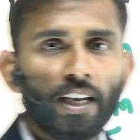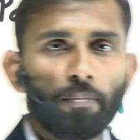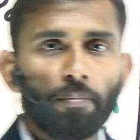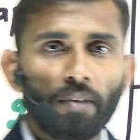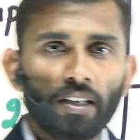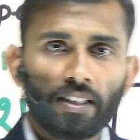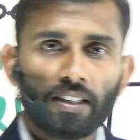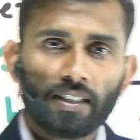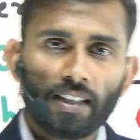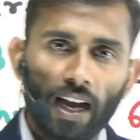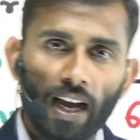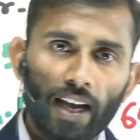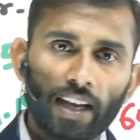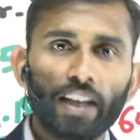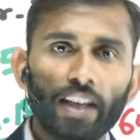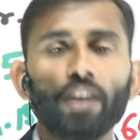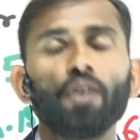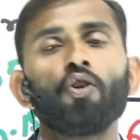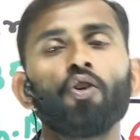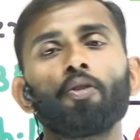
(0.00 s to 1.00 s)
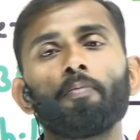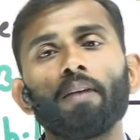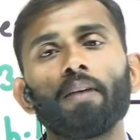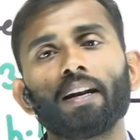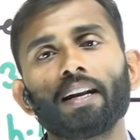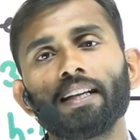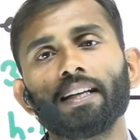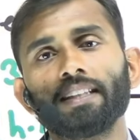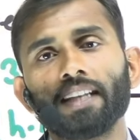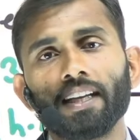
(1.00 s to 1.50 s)
में चाहिए नॉर्मल रह
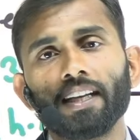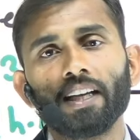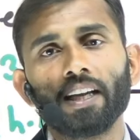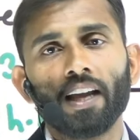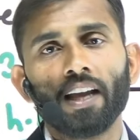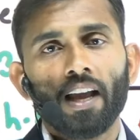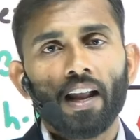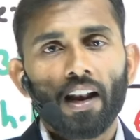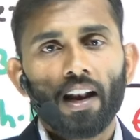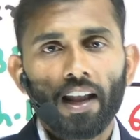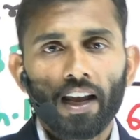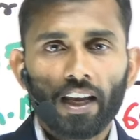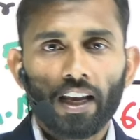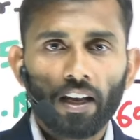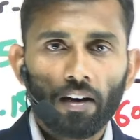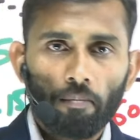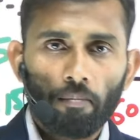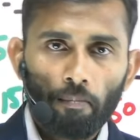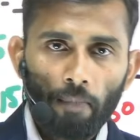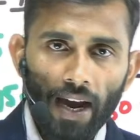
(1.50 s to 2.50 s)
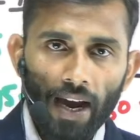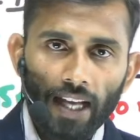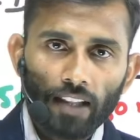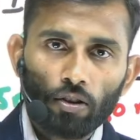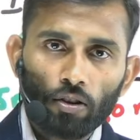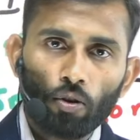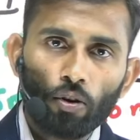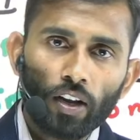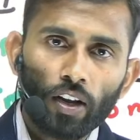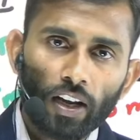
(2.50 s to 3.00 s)
जाइए लेकिन मैथ और
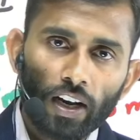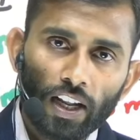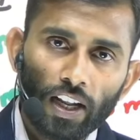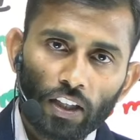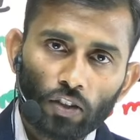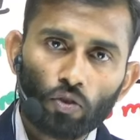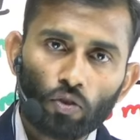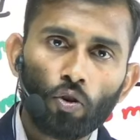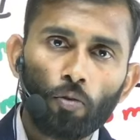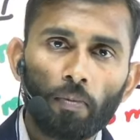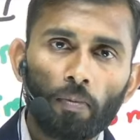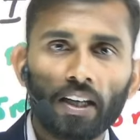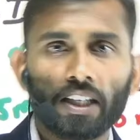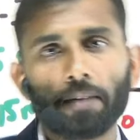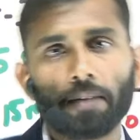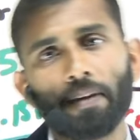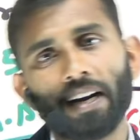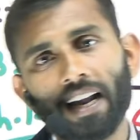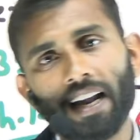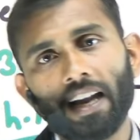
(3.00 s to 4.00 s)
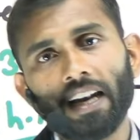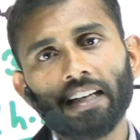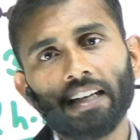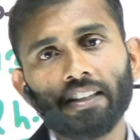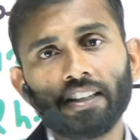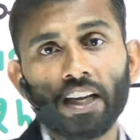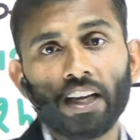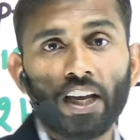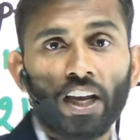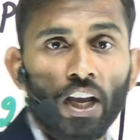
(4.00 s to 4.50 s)
इंग्लिश को मस्ट बना लीजिए
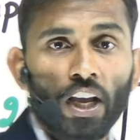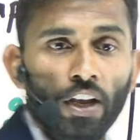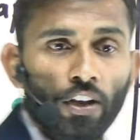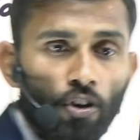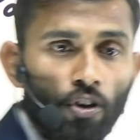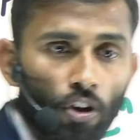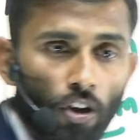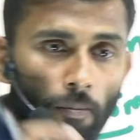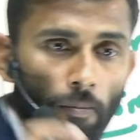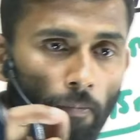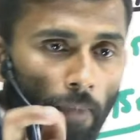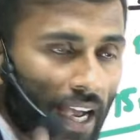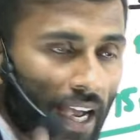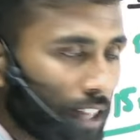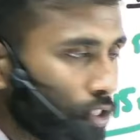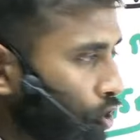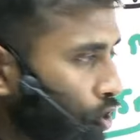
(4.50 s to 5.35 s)
क्योंकि मैथ और